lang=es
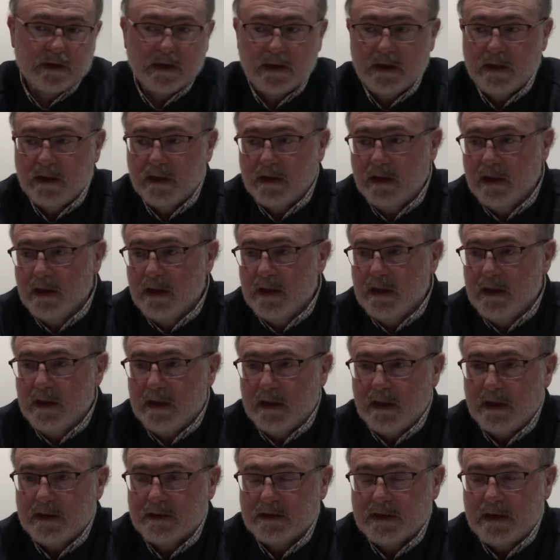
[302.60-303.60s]
a,
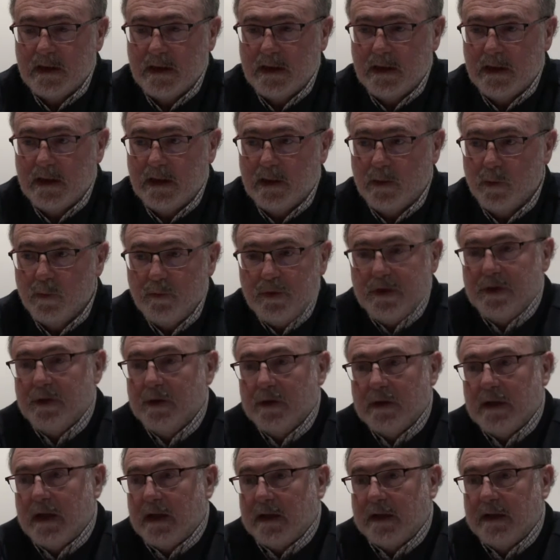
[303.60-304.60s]
escala un
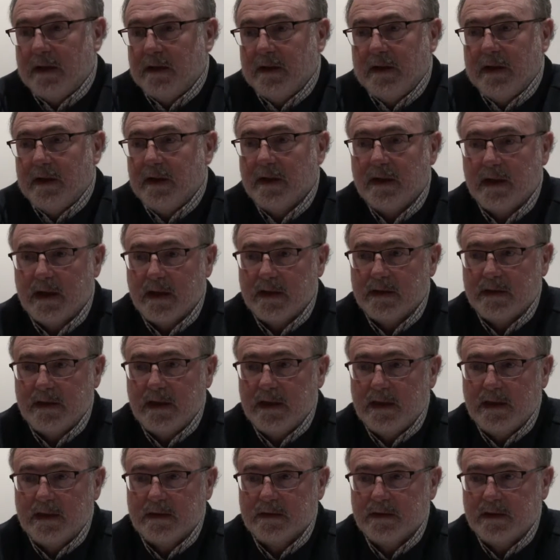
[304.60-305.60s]
millón la red de
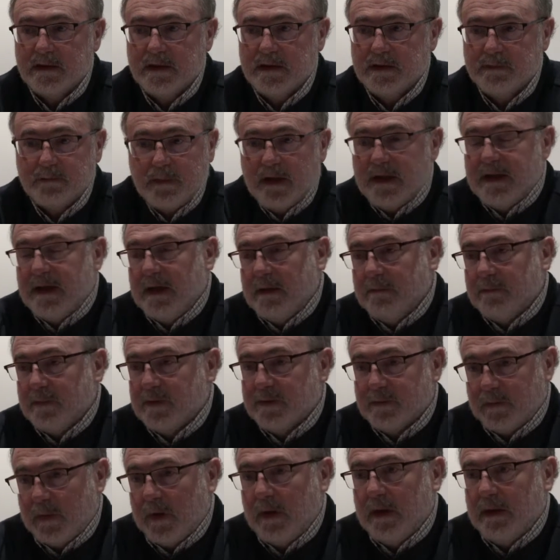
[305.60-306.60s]
carreteras de España,
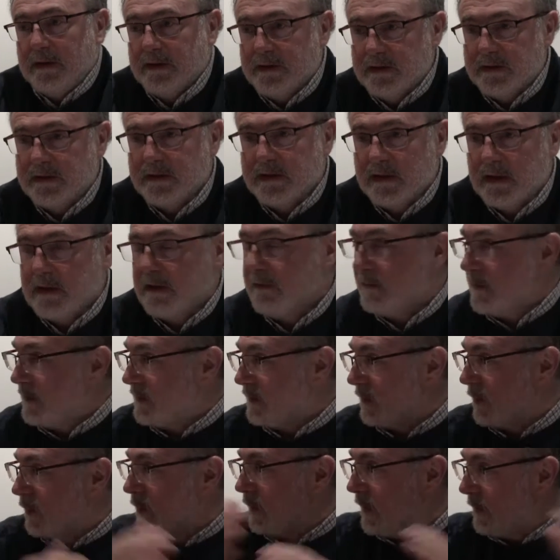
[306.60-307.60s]
pues probablemente tengan que
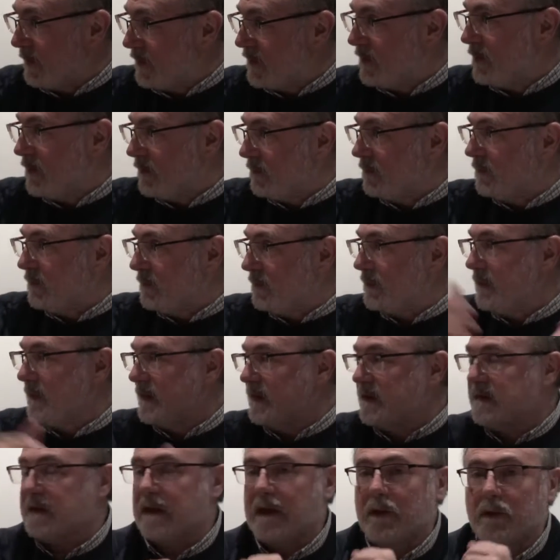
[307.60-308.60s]
hacerse con una visión de
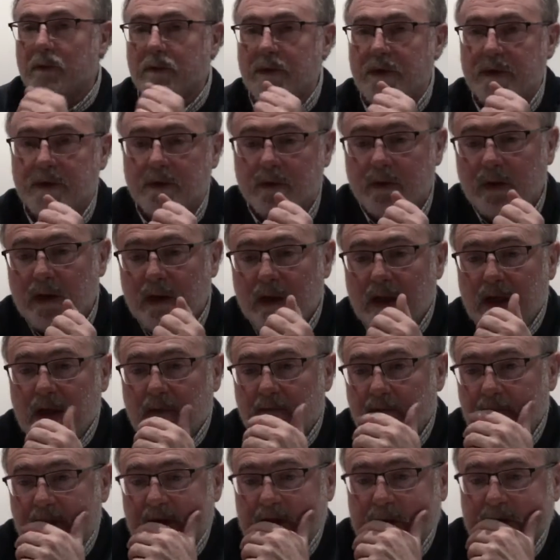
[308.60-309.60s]
escala un millón.
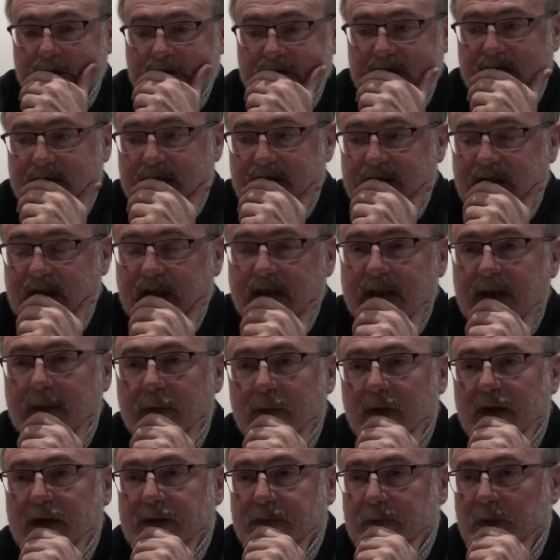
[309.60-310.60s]
Pero si
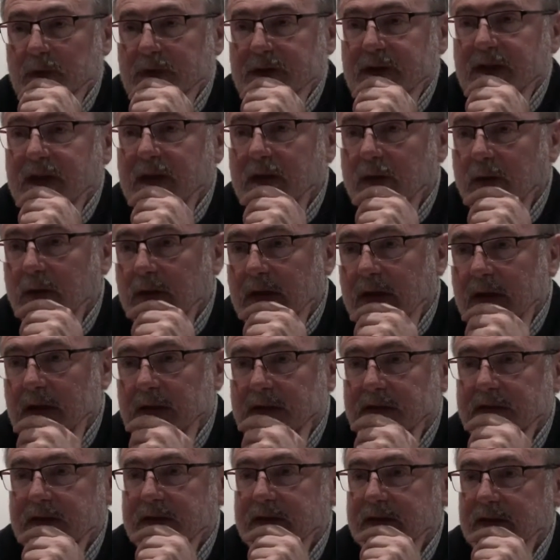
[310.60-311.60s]
diseñamos las políticas
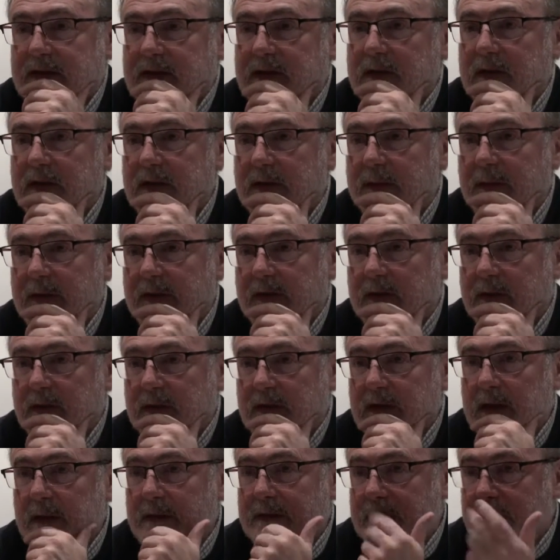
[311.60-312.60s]
locales que tienen que ver,
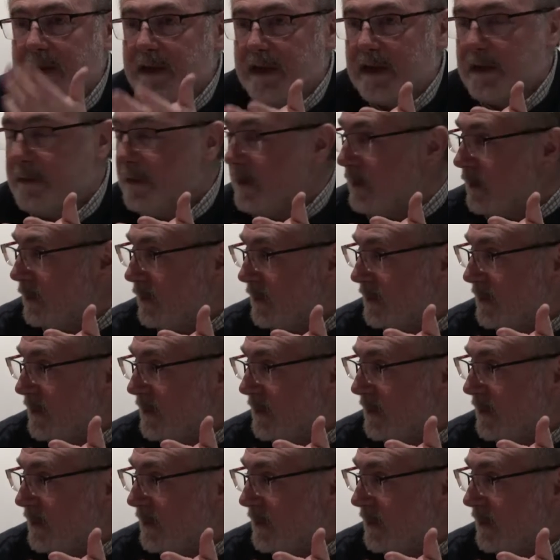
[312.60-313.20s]
que tienen que ver con